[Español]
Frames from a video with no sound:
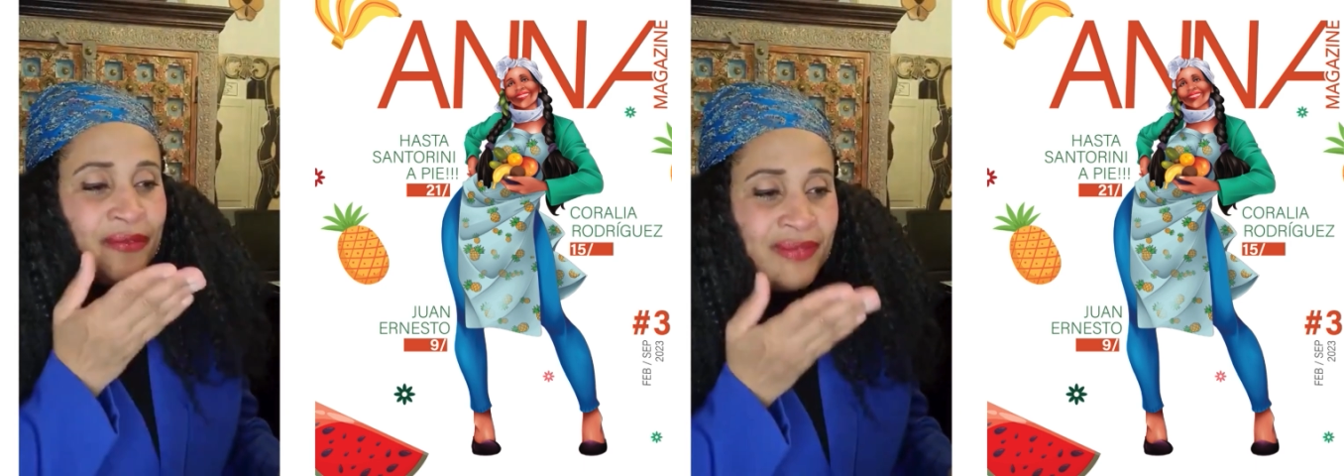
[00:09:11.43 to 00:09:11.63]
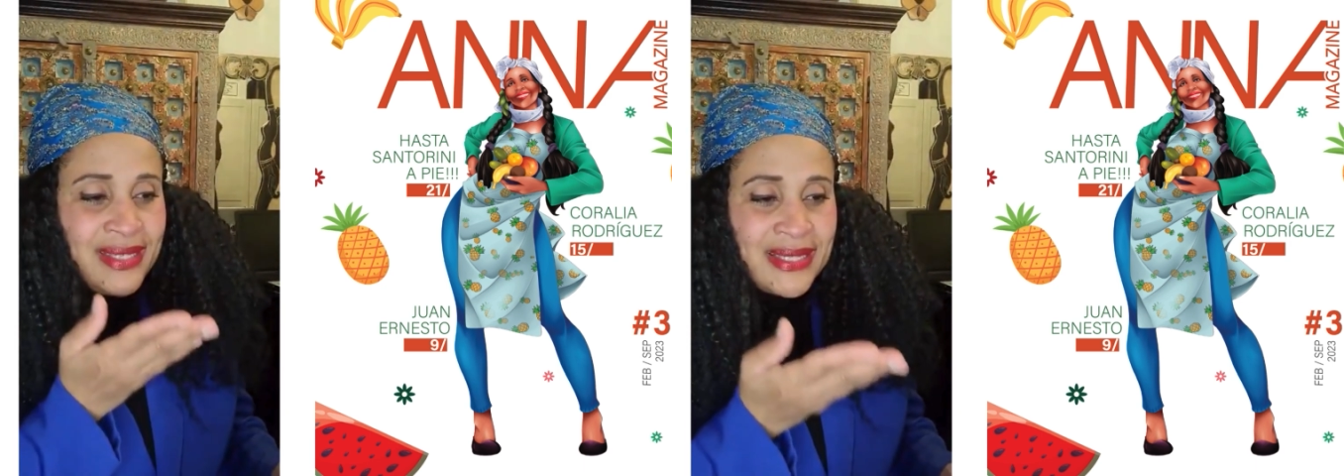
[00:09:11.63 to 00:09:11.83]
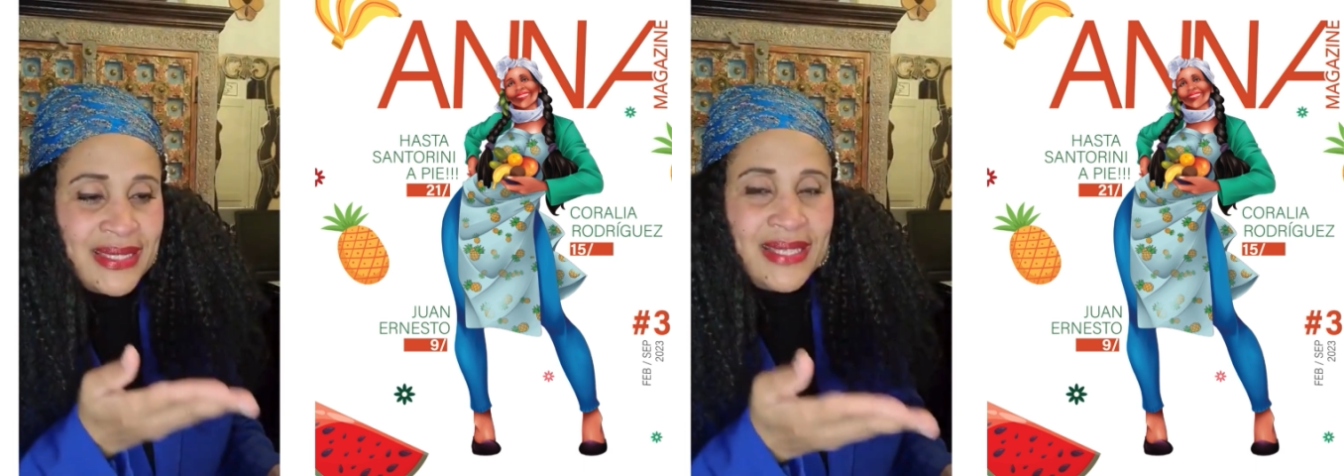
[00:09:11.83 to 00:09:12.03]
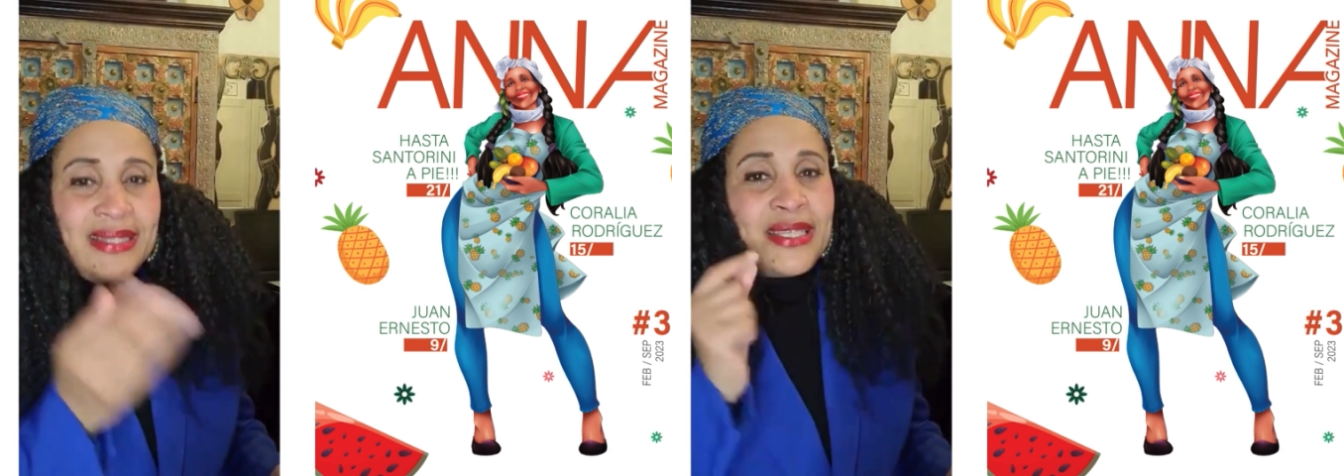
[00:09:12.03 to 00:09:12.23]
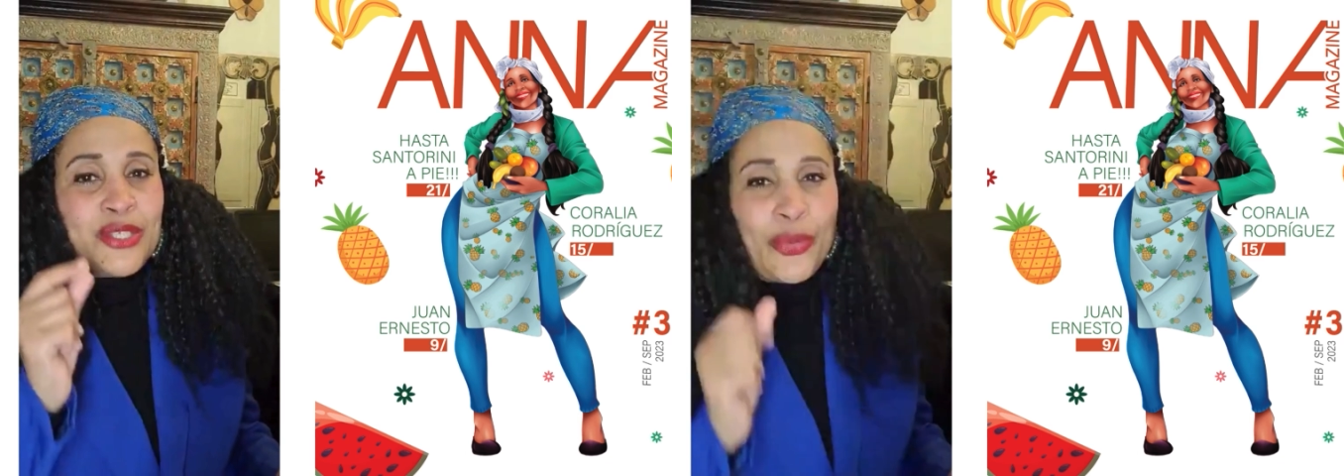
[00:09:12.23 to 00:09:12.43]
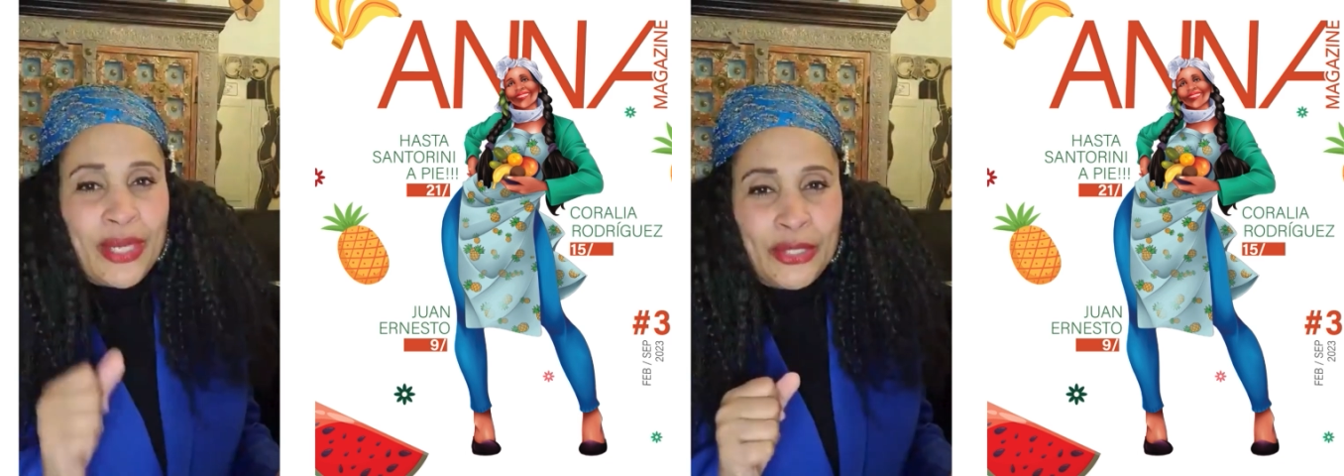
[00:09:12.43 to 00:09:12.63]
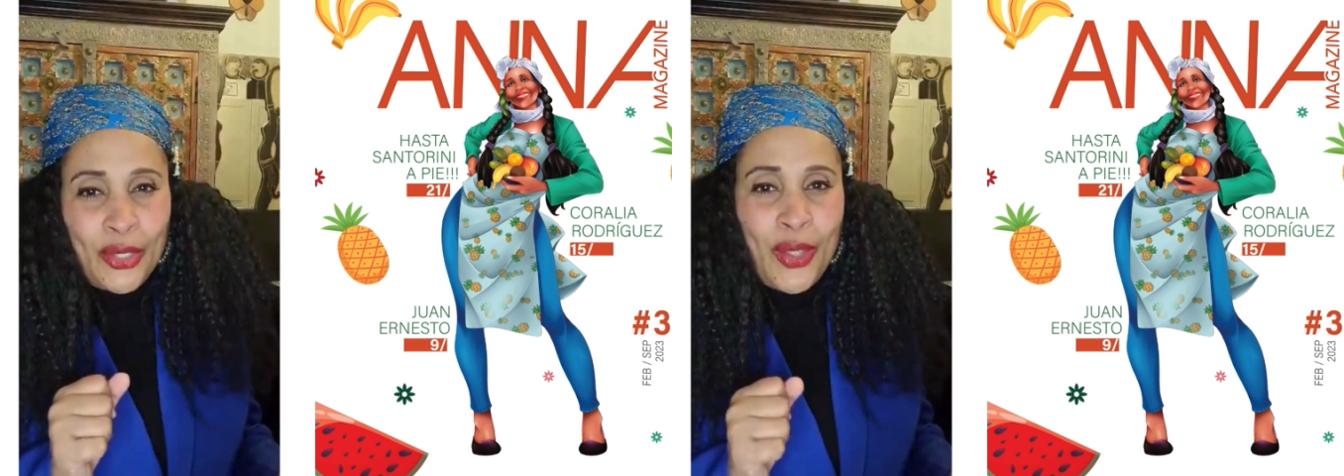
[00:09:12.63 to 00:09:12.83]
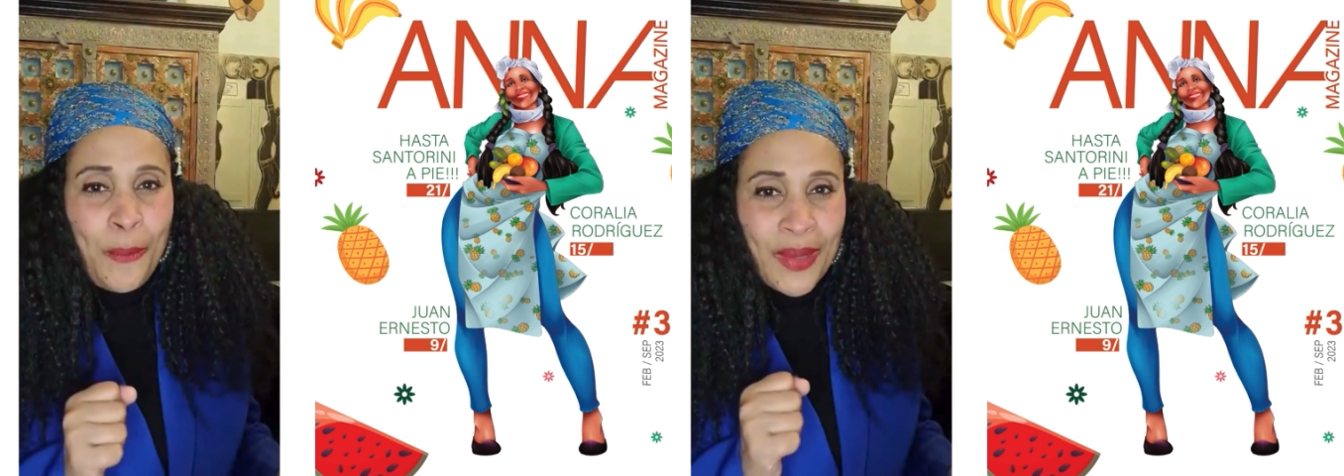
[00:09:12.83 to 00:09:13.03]
visite sobre
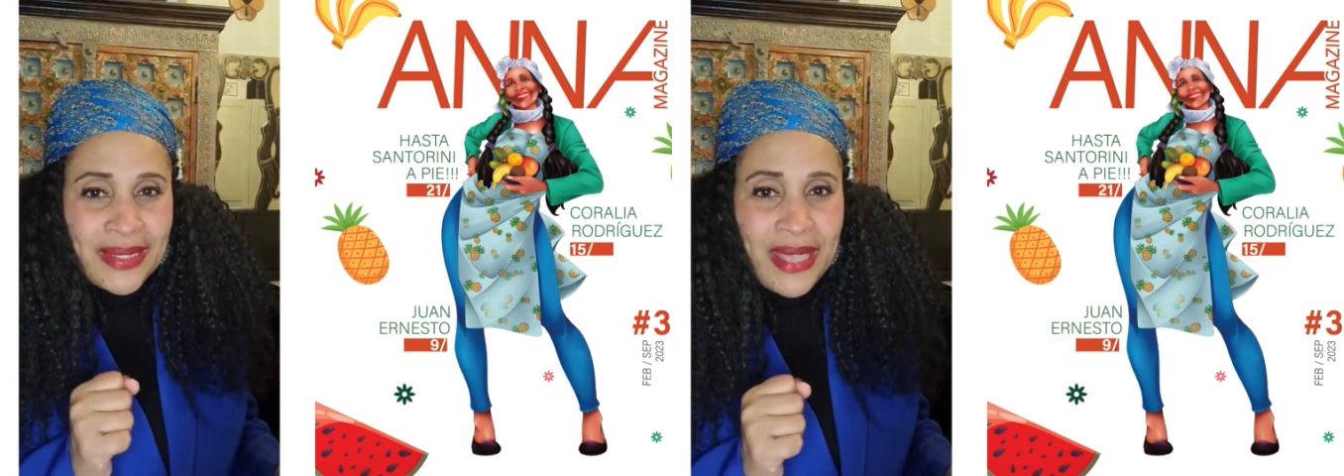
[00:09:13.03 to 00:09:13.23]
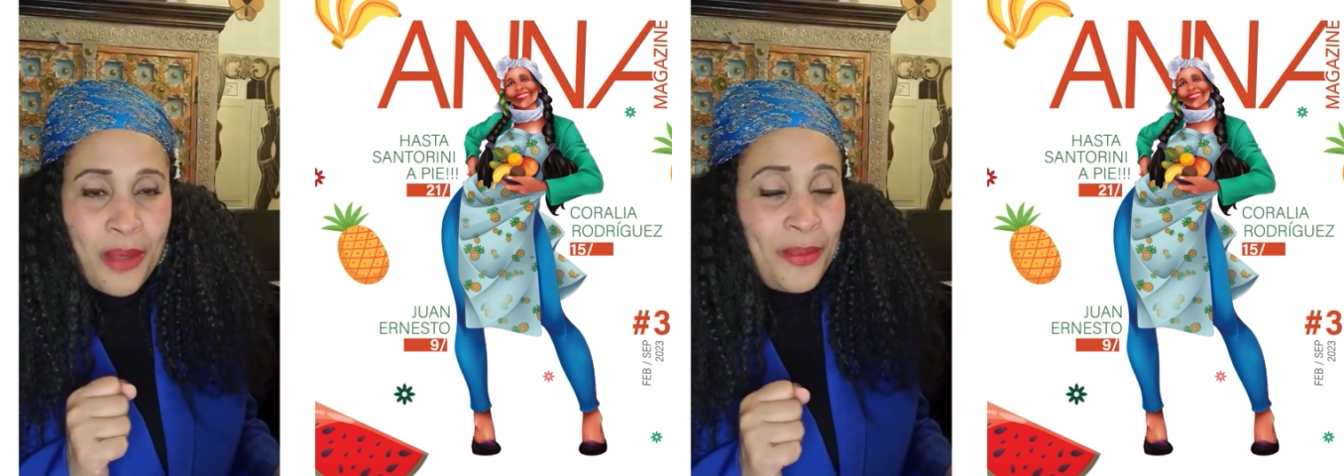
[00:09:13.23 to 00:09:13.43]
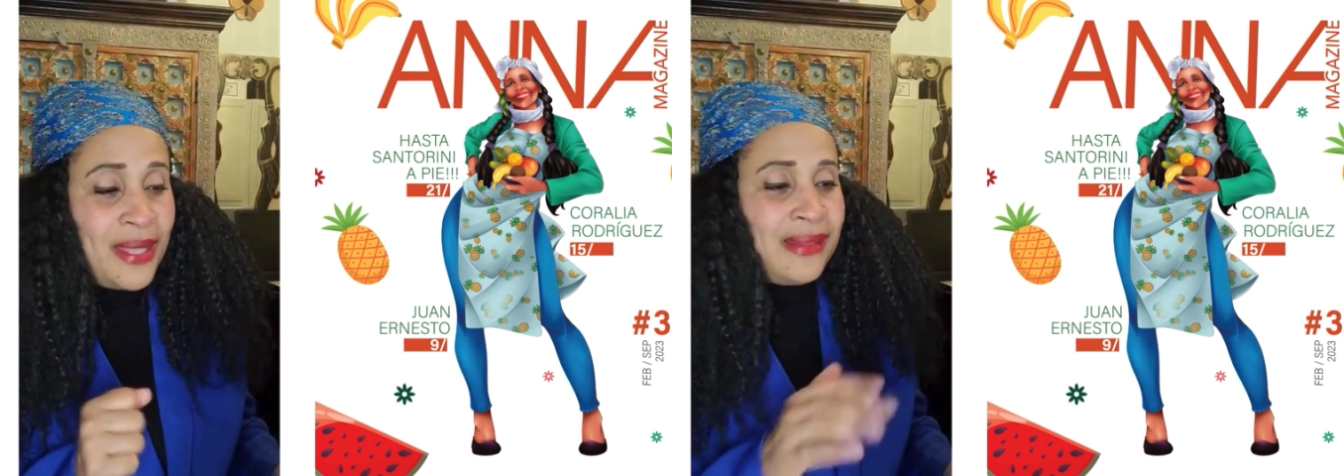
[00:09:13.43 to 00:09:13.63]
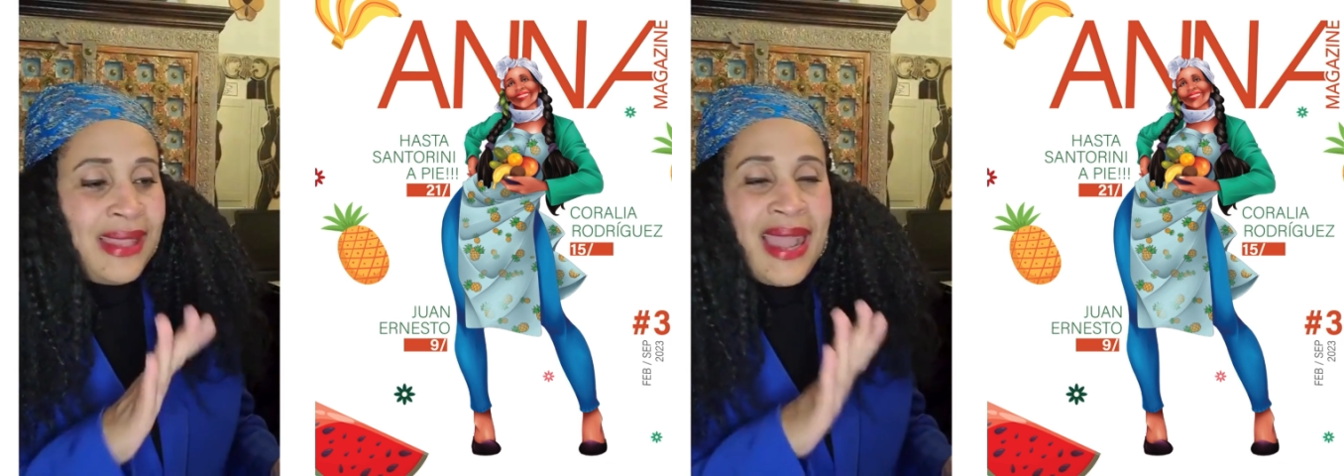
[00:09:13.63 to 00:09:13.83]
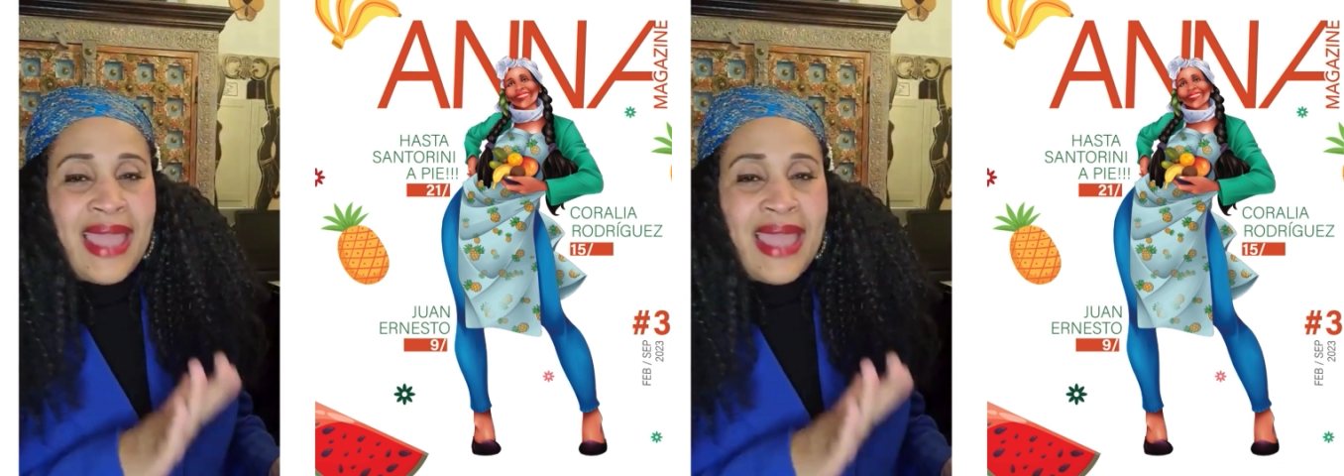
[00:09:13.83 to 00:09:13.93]
todo especialmente